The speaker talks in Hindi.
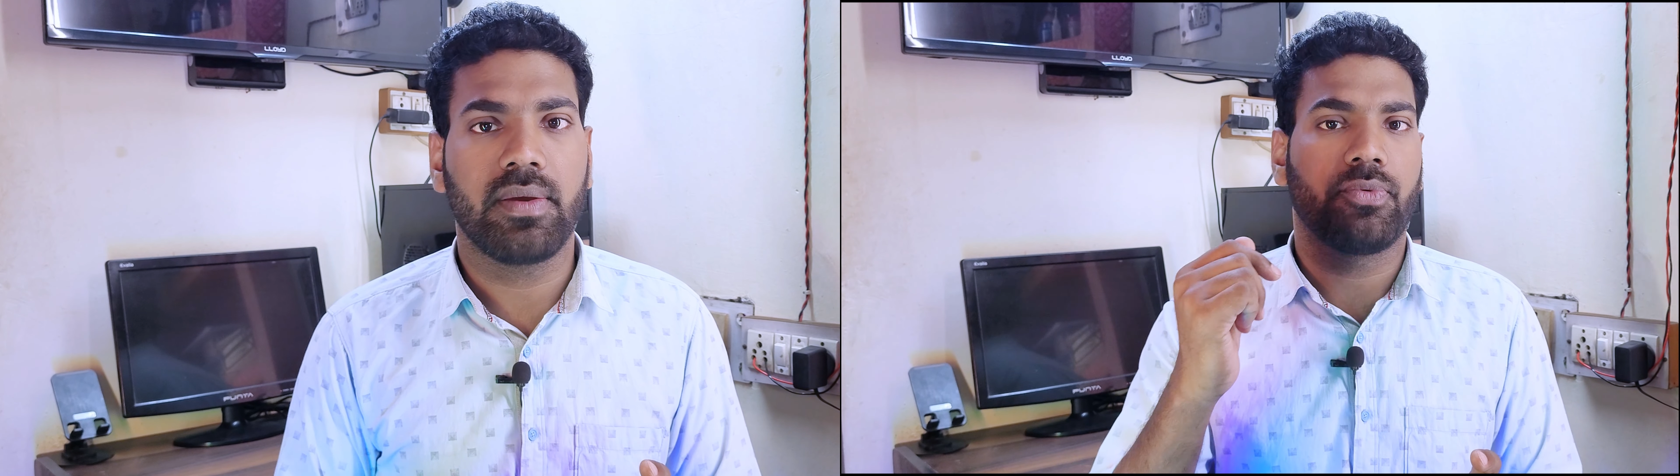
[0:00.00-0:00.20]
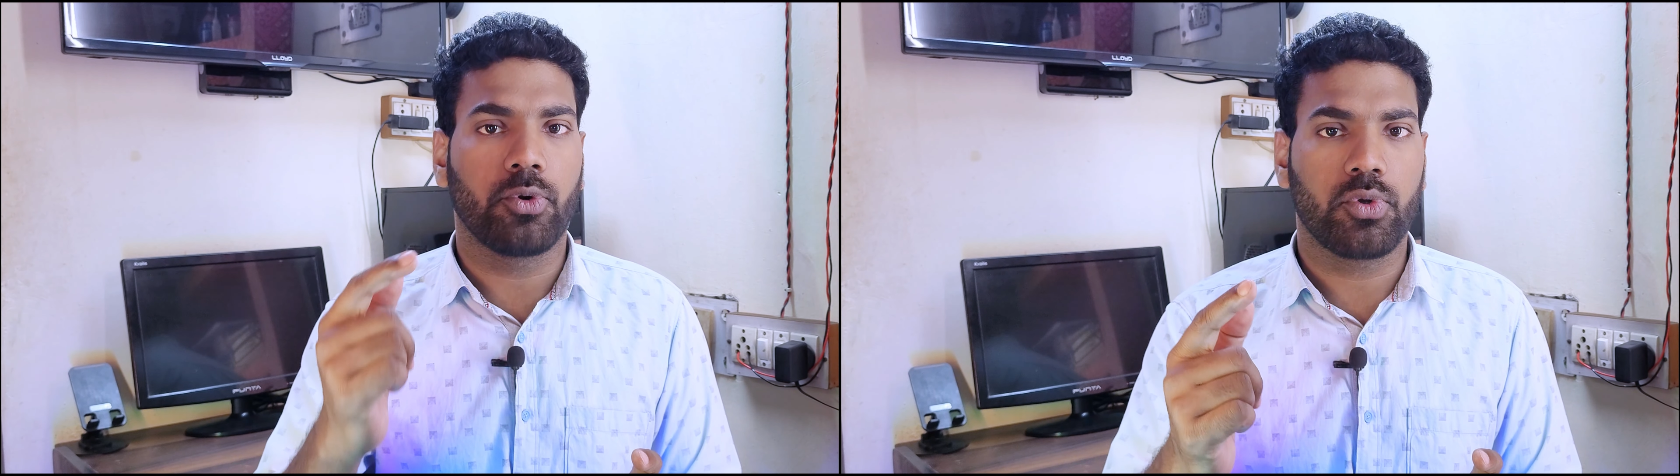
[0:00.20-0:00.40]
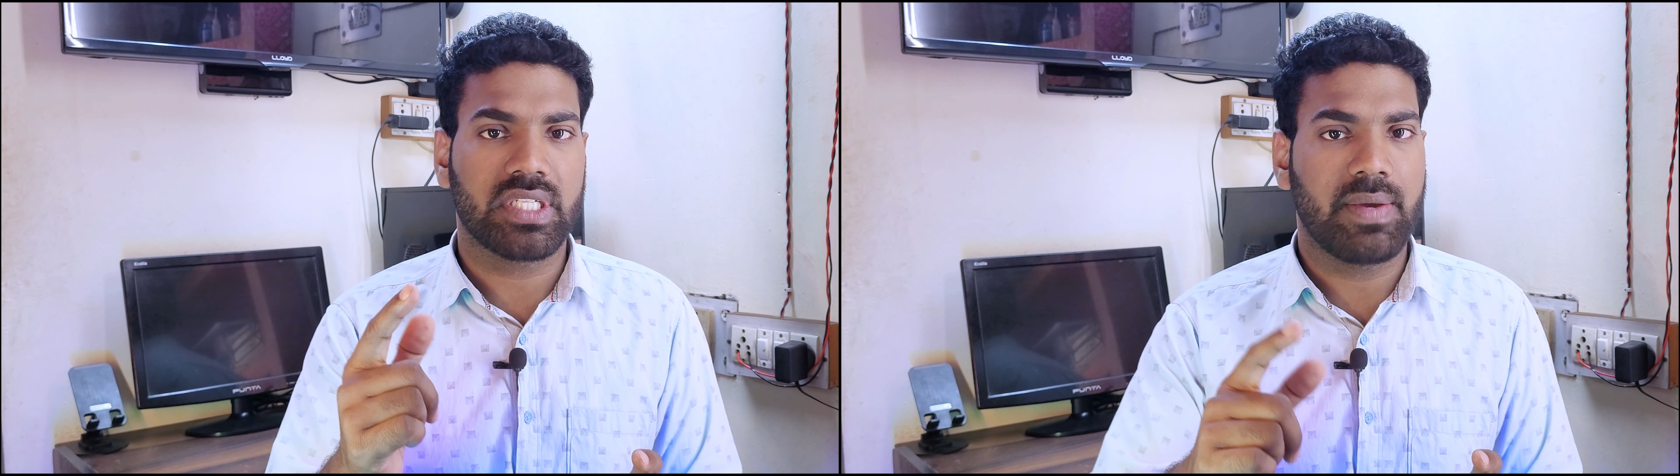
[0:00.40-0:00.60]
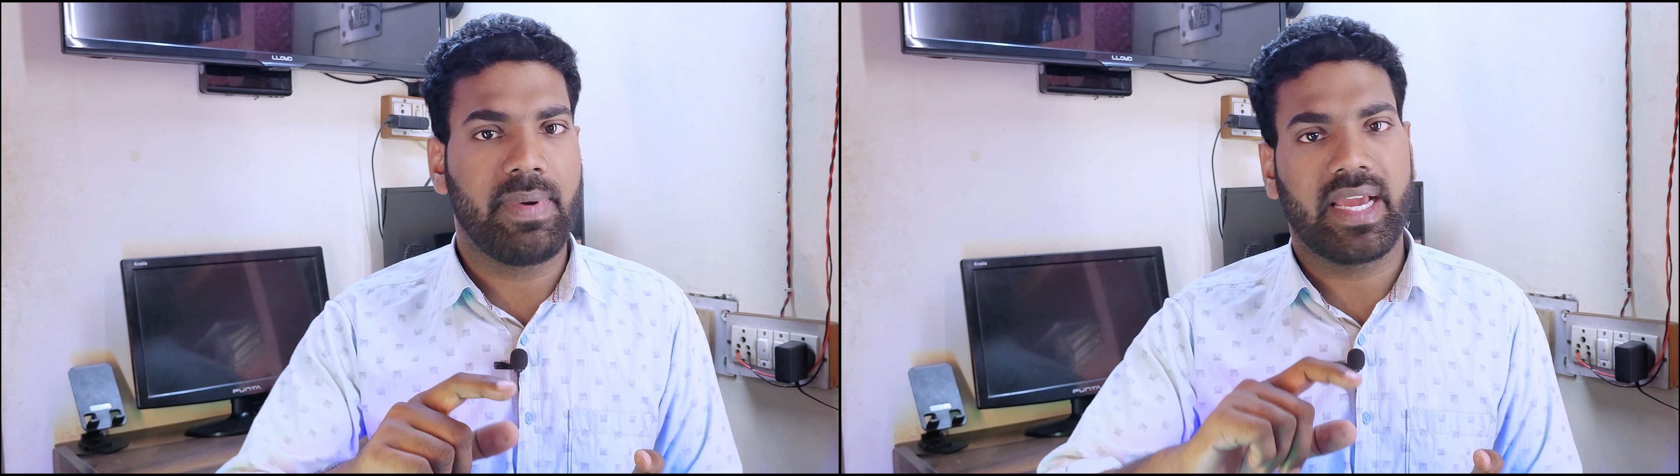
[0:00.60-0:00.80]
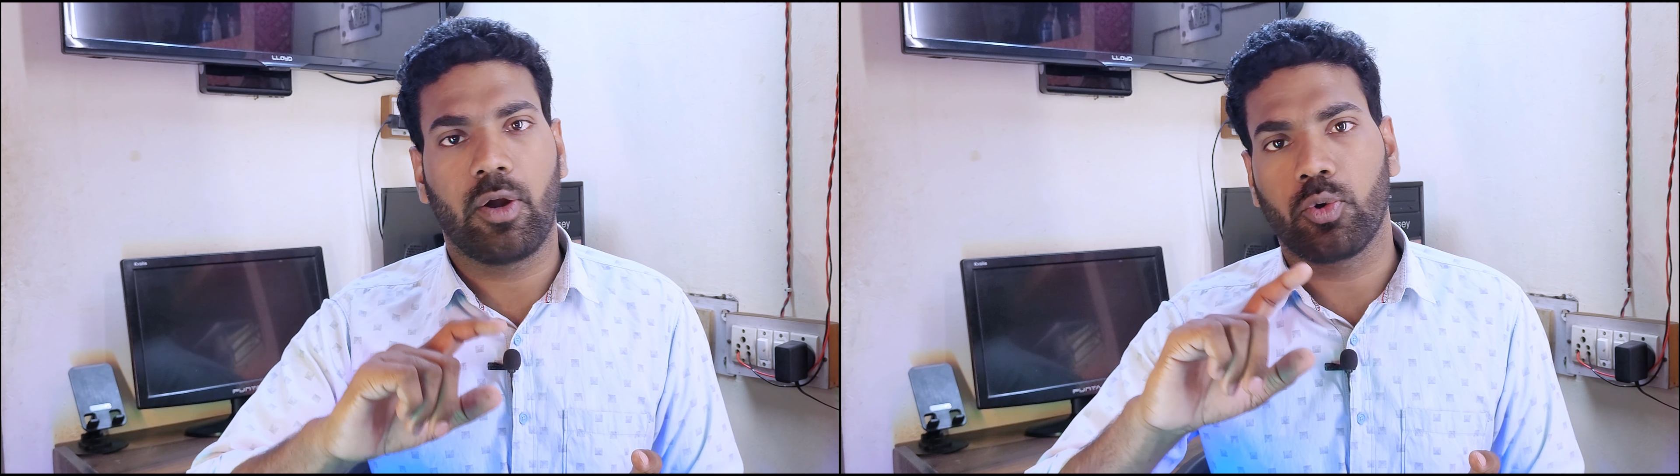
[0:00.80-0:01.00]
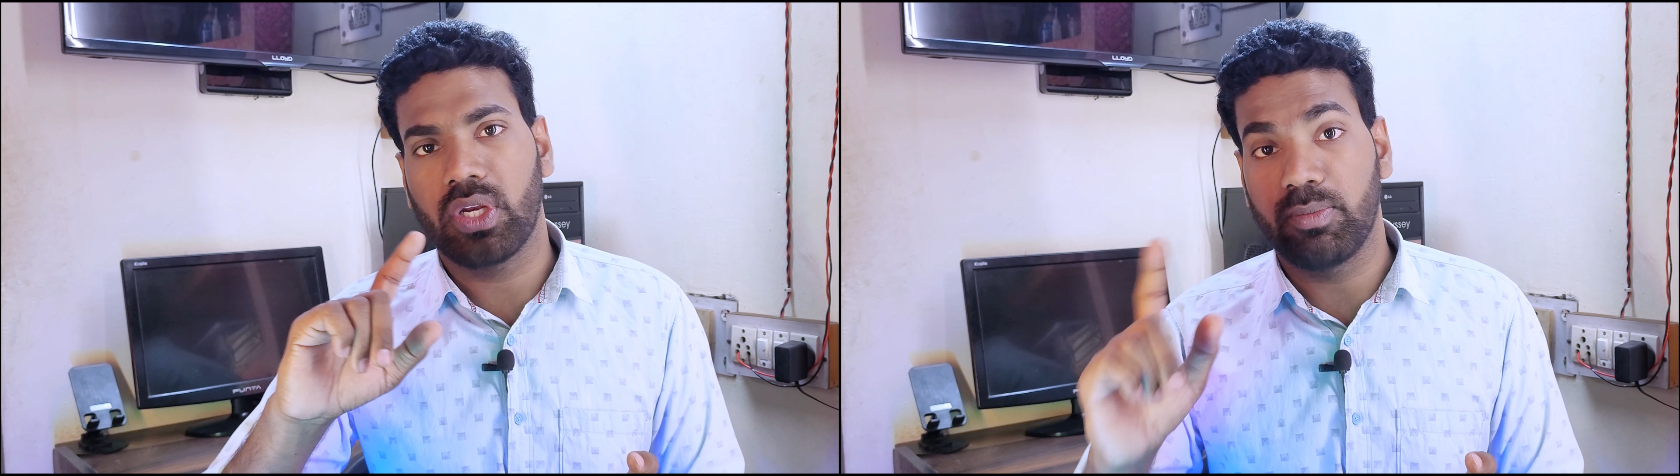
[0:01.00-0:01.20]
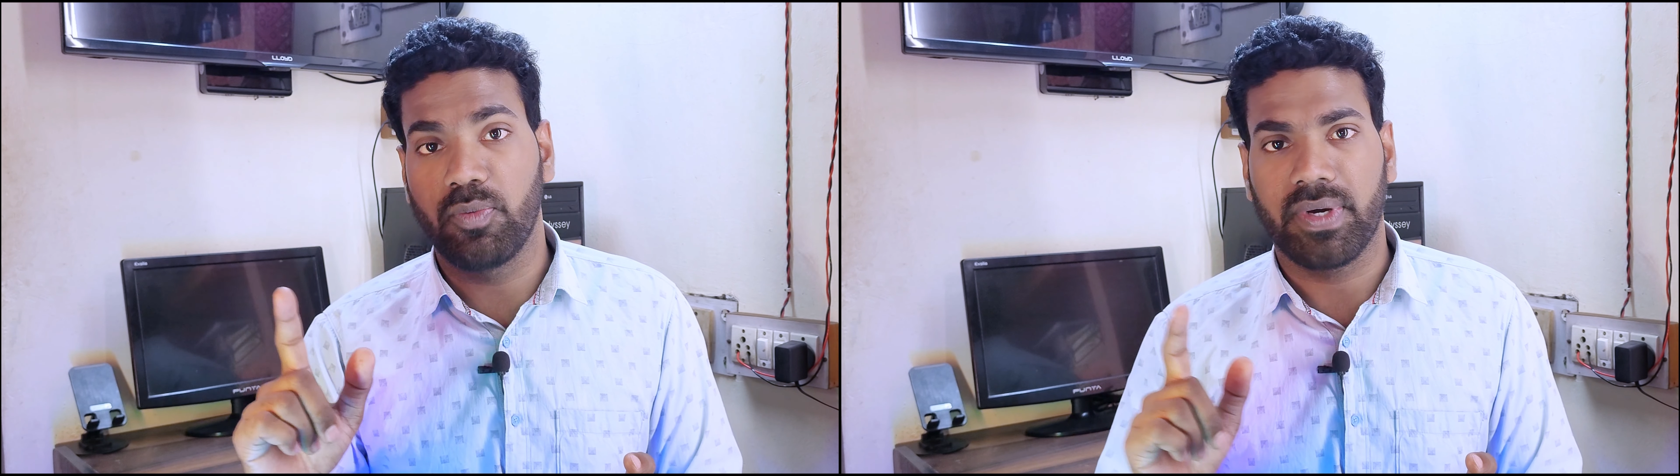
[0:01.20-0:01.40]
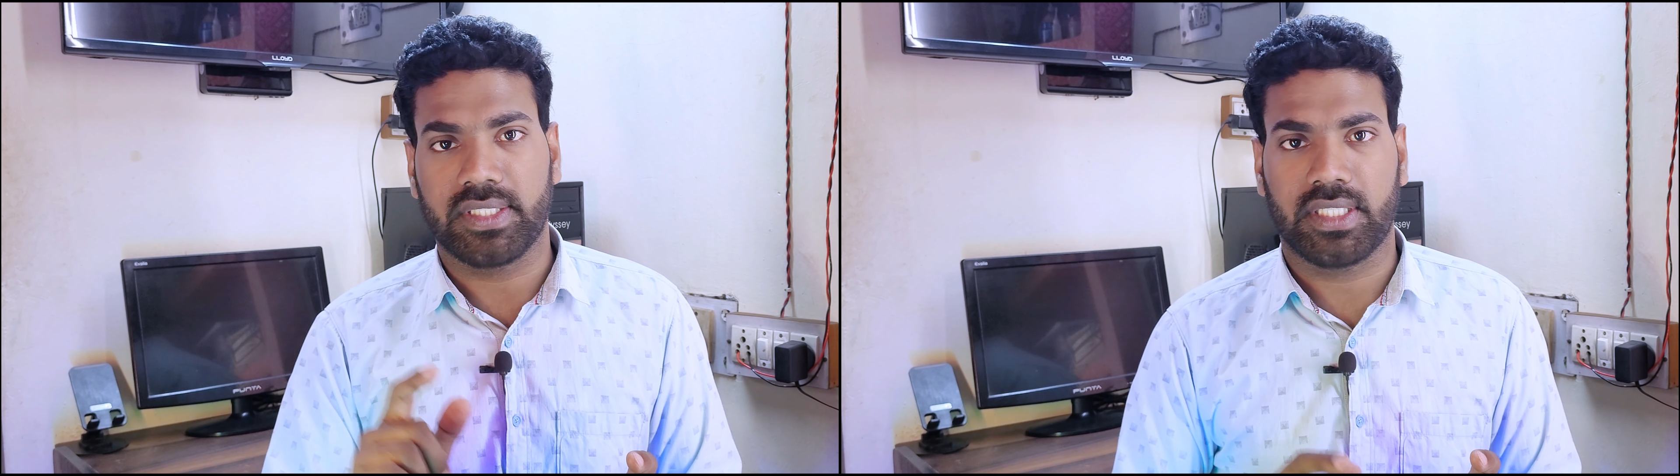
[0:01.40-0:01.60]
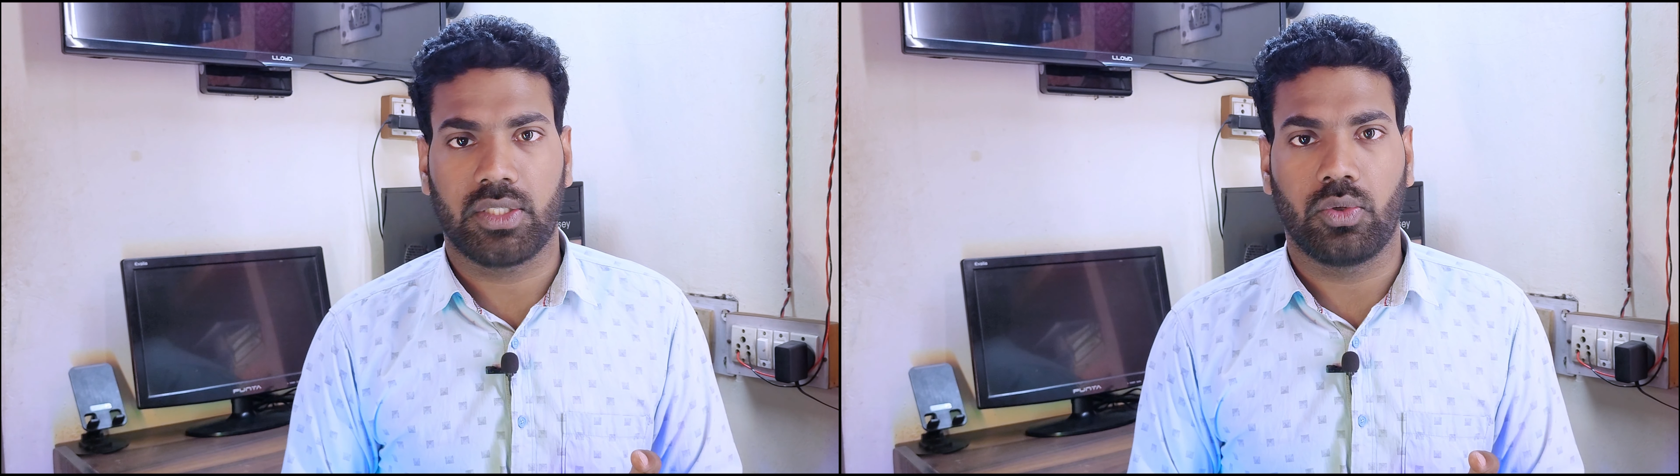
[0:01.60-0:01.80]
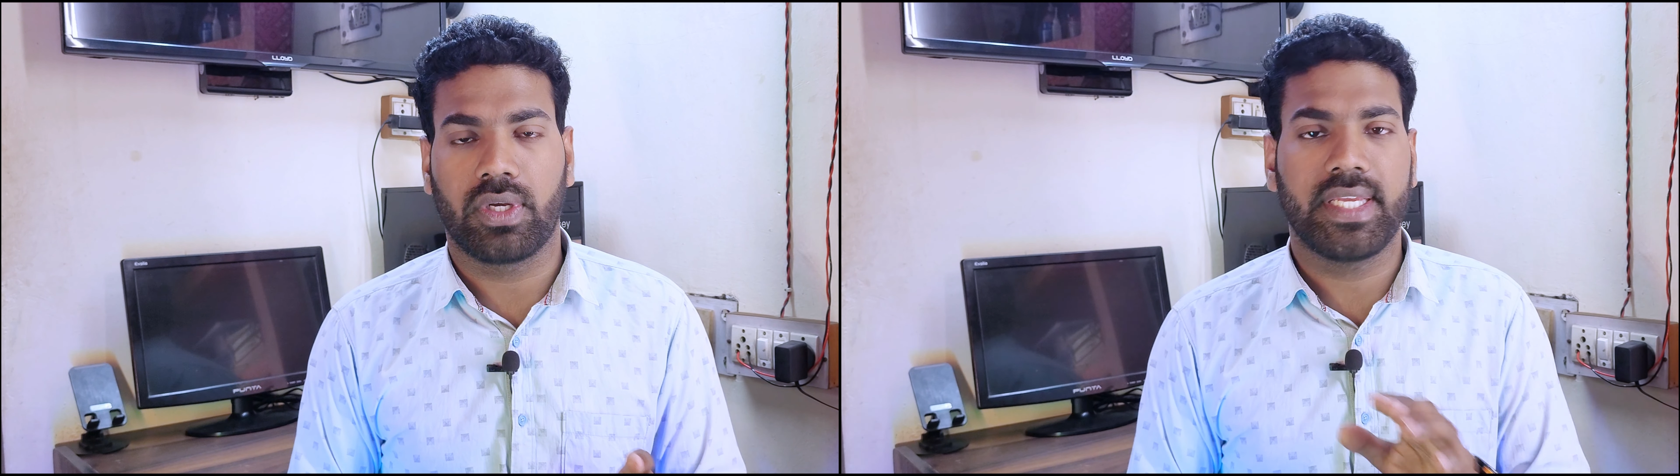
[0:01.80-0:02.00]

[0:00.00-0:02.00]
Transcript: फोटोज के बैकग्राउंड को रिमूव कर सकते हो